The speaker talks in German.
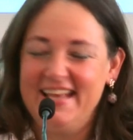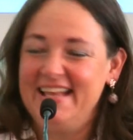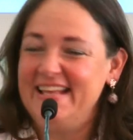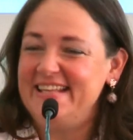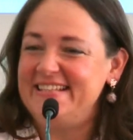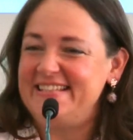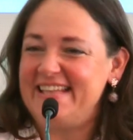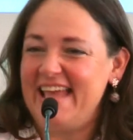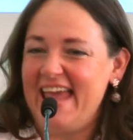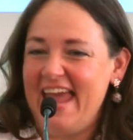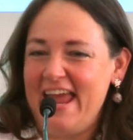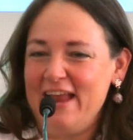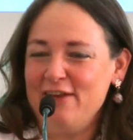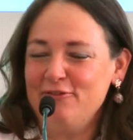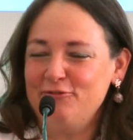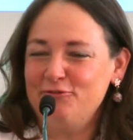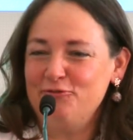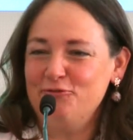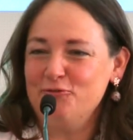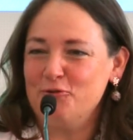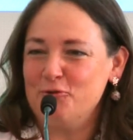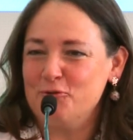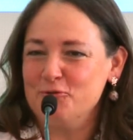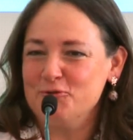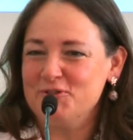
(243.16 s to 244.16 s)
Sie
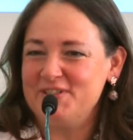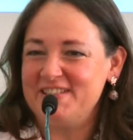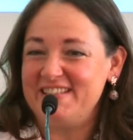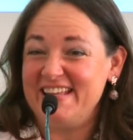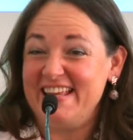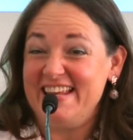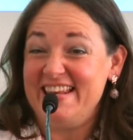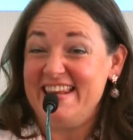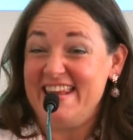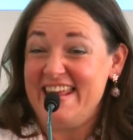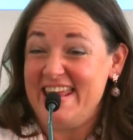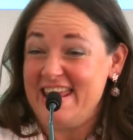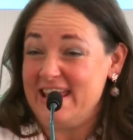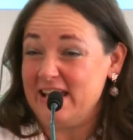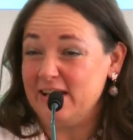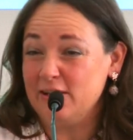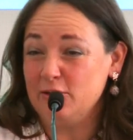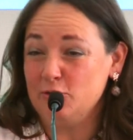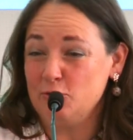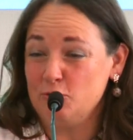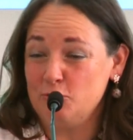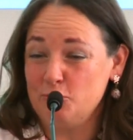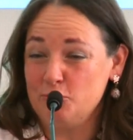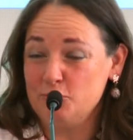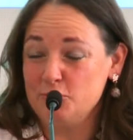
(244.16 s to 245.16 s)
helfen uns, sie
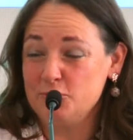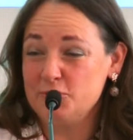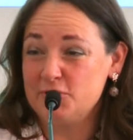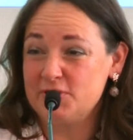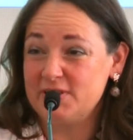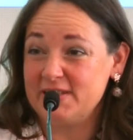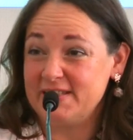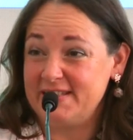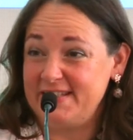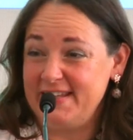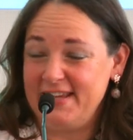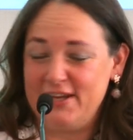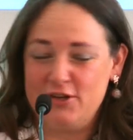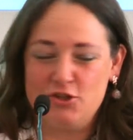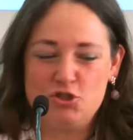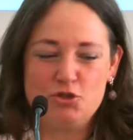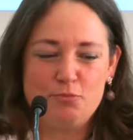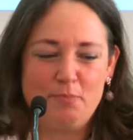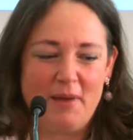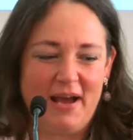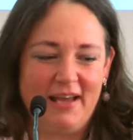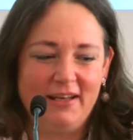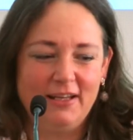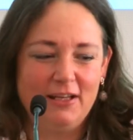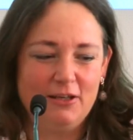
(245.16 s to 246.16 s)
nähern uns, sie
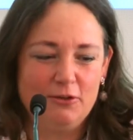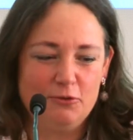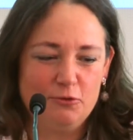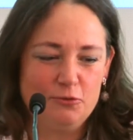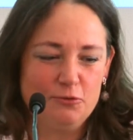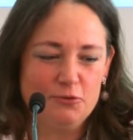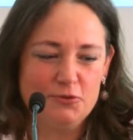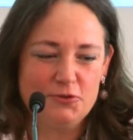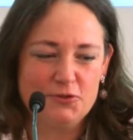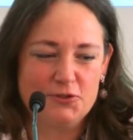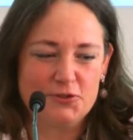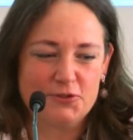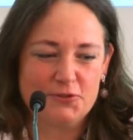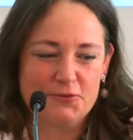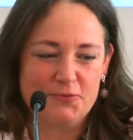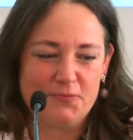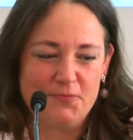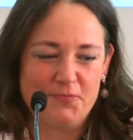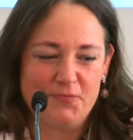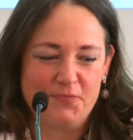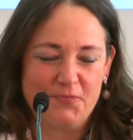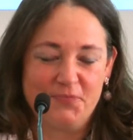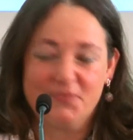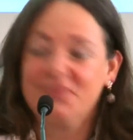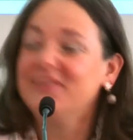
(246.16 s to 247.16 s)
entspannen uns.
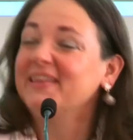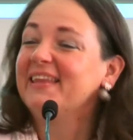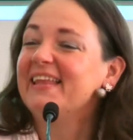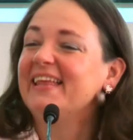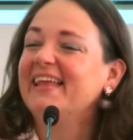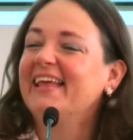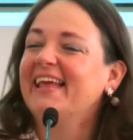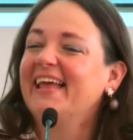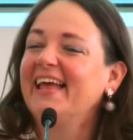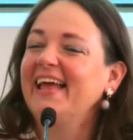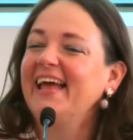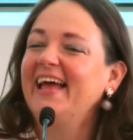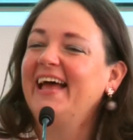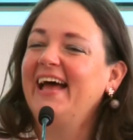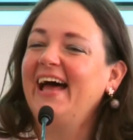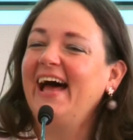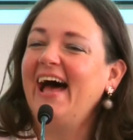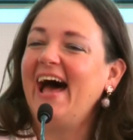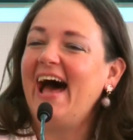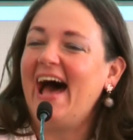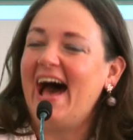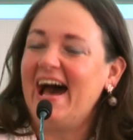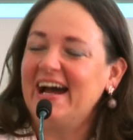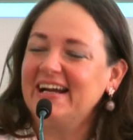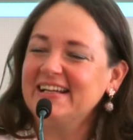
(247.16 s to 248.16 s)

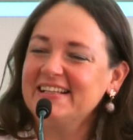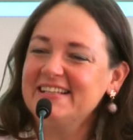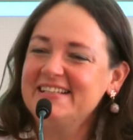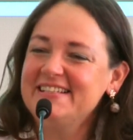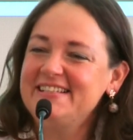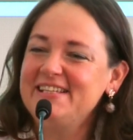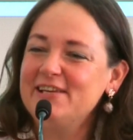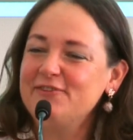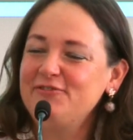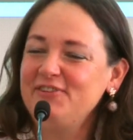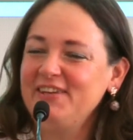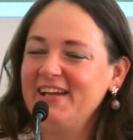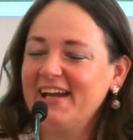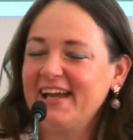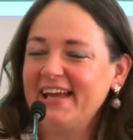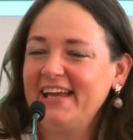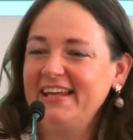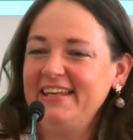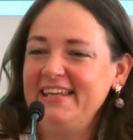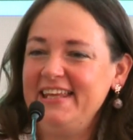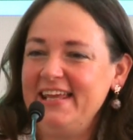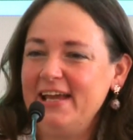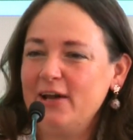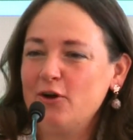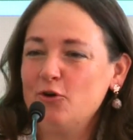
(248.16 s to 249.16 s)
Achten Sie auf Ihre
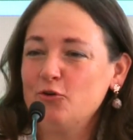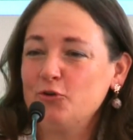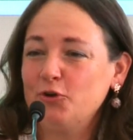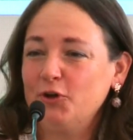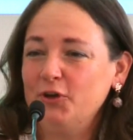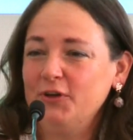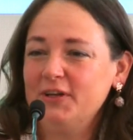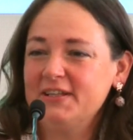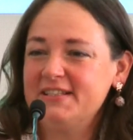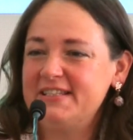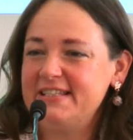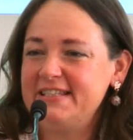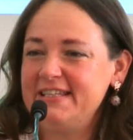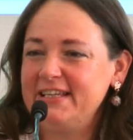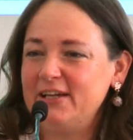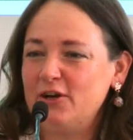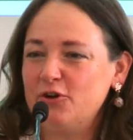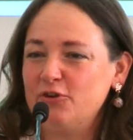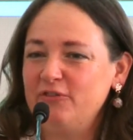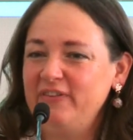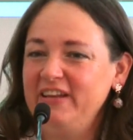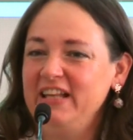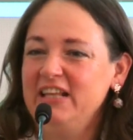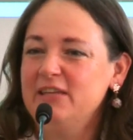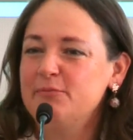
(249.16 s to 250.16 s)
Ernährung, gönnen Sie sich
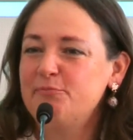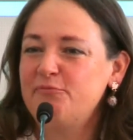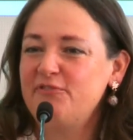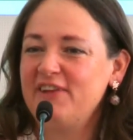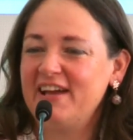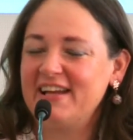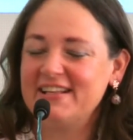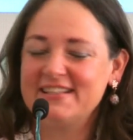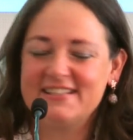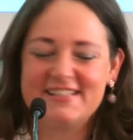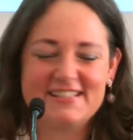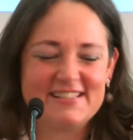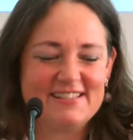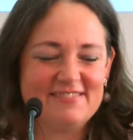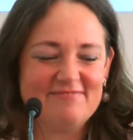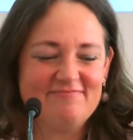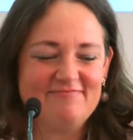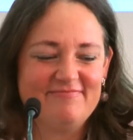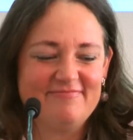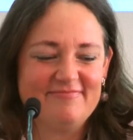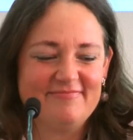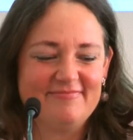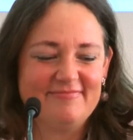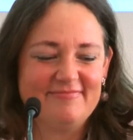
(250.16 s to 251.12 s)
auch Wildpflanzen.